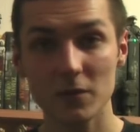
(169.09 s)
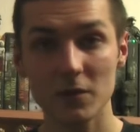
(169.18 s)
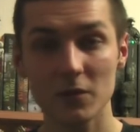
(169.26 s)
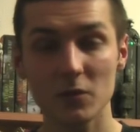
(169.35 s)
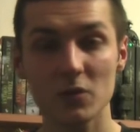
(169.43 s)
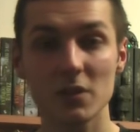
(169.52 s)

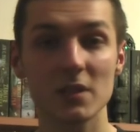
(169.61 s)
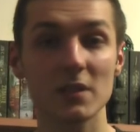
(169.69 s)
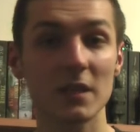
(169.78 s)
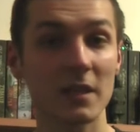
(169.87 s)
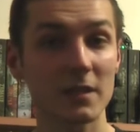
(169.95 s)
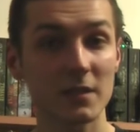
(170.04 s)
którzy z
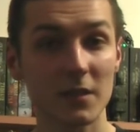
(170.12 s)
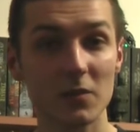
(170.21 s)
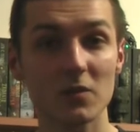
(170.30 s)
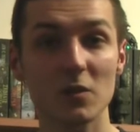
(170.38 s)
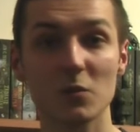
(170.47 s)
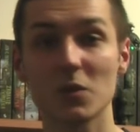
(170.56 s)

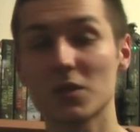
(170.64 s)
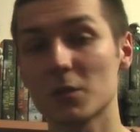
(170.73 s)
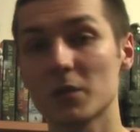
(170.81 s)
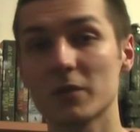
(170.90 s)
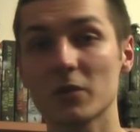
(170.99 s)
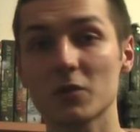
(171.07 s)
narastającą
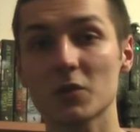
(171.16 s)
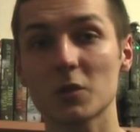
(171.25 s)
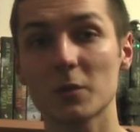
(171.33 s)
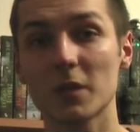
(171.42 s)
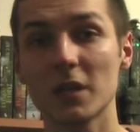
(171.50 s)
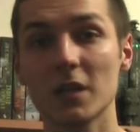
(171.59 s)

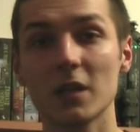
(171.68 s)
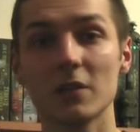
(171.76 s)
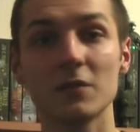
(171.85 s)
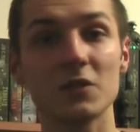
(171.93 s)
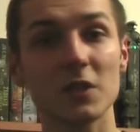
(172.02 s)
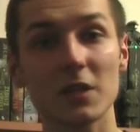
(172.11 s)
niecierpliwością
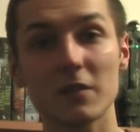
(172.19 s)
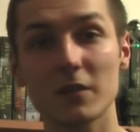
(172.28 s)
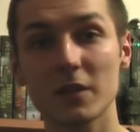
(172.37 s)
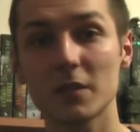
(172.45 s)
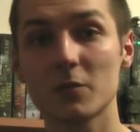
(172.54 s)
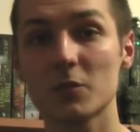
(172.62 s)

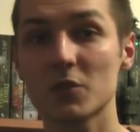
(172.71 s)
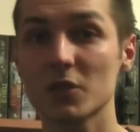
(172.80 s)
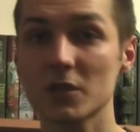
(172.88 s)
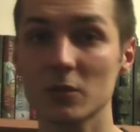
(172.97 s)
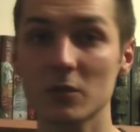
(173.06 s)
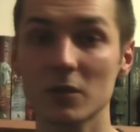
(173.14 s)
wyczekiwali
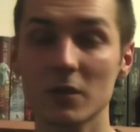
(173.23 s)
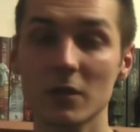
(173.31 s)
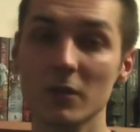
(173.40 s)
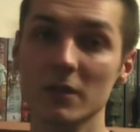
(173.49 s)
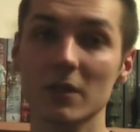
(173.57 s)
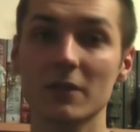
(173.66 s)
przygód
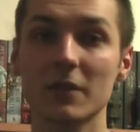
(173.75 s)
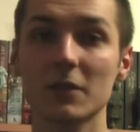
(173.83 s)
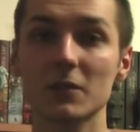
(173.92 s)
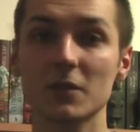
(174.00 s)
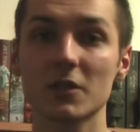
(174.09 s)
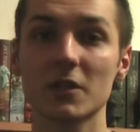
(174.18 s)

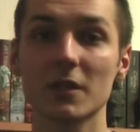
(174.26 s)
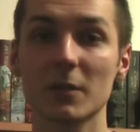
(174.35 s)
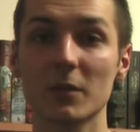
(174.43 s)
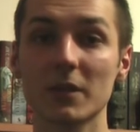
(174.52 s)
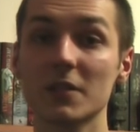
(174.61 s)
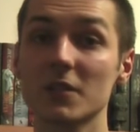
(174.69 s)
rozgrywających się na
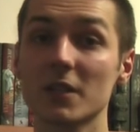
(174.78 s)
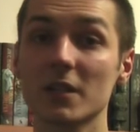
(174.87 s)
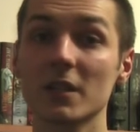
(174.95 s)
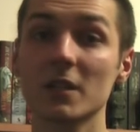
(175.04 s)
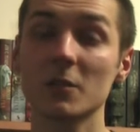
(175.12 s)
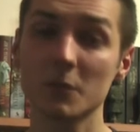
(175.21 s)
planecie
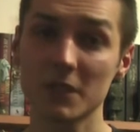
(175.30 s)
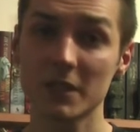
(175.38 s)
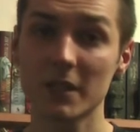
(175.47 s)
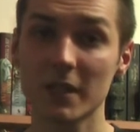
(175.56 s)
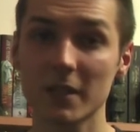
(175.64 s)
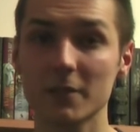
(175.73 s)

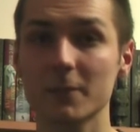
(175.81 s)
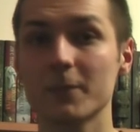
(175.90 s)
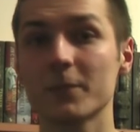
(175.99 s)
Midgard.